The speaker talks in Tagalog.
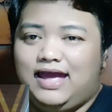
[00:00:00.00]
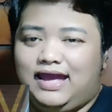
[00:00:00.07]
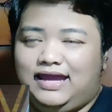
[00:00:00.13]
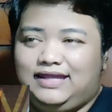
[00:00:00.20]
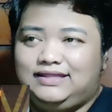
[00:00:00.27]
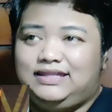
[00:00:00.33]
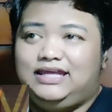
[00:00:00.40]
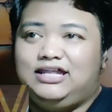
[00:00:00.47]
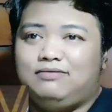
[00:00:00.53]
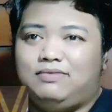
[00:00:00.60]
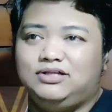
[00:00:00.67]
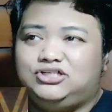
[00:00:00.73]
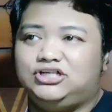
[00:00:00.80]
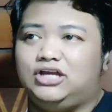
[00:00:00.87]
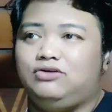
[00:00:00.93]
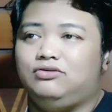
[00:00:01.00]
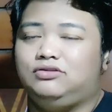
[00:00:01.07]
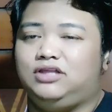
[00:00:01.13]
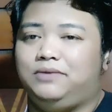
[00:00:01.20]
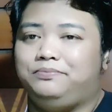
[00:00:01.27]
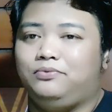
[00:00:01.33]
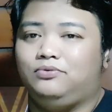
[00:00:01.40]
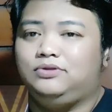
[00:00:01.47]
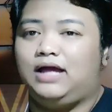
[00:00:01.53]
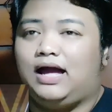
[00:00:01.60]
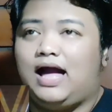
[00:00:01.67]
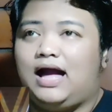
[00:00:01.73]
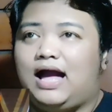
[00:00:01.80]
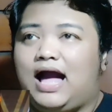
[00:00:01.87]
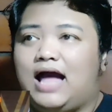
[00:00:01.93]
hindi naman siya yung tipong
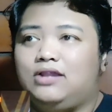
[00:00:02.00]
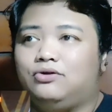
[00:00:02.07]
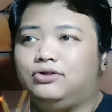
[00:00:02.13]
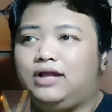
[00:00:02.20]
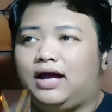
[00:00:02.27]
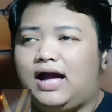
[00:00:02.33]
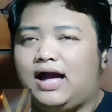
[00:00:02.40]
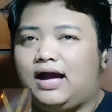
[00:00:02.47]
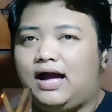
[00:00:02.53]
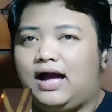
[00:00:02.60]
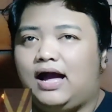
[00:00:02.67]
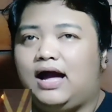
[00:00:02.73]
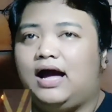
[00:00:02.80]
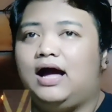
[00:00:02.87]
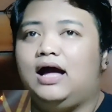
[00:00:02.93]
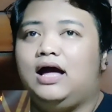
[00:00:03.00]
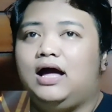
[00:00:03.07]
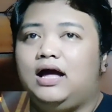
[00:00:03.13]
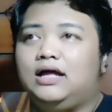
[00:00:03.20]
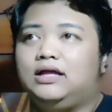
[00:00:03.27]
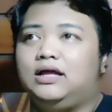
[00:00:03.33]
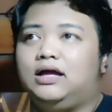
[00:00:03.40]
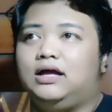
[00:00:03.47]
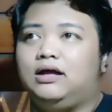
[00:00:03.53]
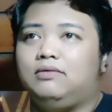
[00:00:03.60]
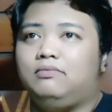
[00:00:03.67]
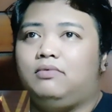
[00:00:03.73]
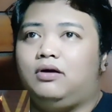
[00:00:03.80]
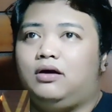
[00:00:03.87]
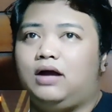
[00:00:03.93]
nakakaano, nakaka
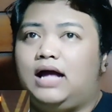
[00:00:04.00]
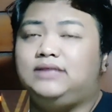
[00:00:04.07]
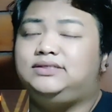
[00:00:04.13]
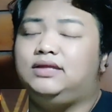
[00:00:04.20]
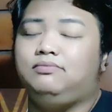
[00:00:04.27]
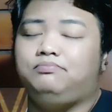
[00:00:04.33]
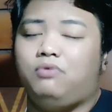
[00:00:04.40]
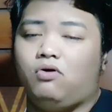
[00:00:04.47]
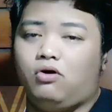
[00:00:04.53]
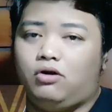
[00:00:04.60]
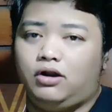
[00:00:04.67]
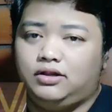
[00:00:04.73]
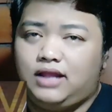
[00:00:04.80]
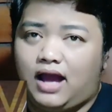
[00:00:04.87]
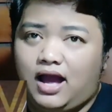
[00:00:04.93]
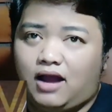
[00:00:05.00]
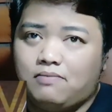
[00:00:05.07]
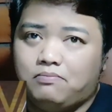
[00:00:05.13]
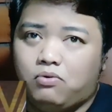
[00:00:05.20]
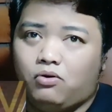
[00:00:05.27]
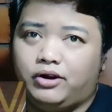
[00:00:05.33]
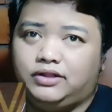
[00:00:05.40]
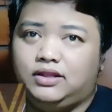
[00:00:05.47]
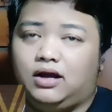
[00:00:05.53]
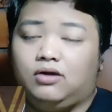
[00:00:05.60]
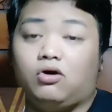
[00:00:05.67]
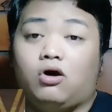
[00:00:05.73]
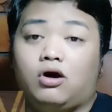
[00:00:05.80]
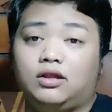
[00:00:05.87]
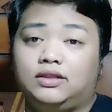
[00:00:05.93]
as in bore, nakaka-bored ng,
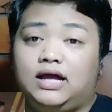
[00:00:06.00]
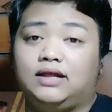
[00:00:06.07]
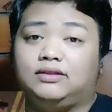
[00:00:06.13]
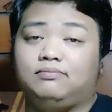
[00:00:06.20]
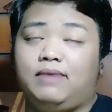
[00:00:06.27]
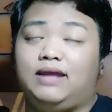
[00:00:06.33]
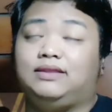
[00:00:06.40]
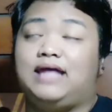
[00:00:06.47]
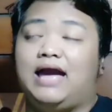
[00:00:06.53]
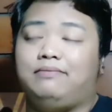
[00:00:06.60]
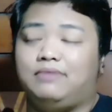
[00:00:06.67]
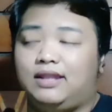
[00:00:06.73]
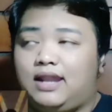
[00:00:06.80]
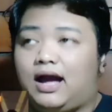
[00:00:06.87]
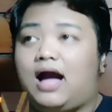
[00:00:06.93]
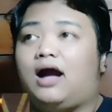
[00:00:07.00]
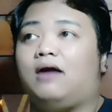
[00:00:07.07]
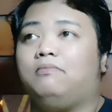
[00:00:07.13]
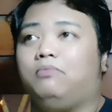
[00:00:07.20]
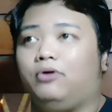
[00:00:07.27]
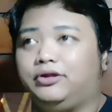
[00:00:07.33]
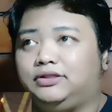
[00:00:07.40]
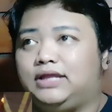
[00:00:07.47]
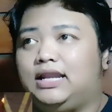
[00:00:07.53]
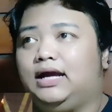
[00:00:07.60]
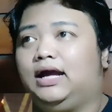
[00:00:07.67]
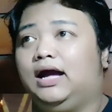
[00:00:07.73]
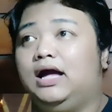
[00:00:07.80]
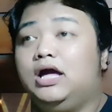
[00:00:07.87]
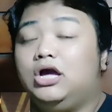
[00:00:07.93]
ng may time na nakaka-bored
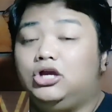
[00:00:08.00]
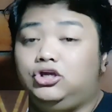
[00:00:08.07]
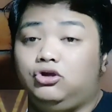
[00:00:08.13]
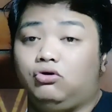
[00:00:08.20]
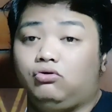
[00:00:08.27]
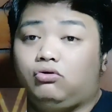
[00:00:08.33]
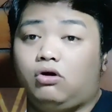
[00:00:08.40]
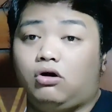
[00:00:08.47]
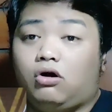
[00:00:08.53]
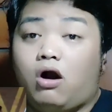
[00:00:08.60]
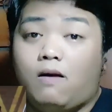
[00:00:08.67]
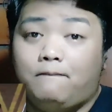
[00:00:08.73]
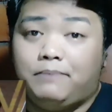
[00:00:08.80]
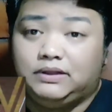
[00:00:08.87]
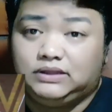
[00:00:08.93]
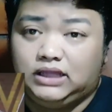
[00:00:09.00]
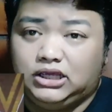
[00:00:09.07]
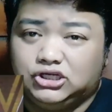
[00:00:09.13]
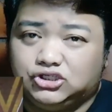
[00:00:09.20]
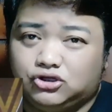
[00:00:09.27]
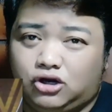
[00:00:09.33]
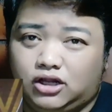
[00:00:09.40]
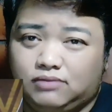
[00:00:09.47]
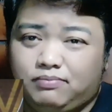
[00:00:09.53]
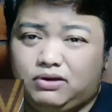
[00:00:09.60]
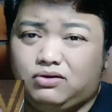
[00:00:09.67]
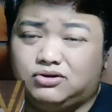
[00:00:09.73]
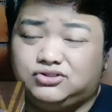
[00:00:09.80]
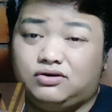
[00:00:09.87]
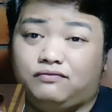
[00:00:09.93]
talaga yung competition
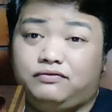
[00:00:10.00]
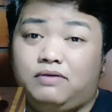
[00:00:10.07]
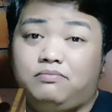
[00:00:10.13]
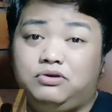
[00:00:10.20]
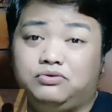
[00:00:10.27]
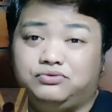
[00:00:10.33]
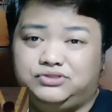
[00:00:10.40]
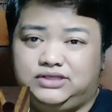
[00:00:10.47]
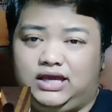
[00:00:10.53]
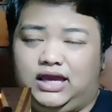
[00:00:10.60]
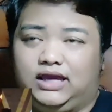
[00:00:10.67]
because of the music.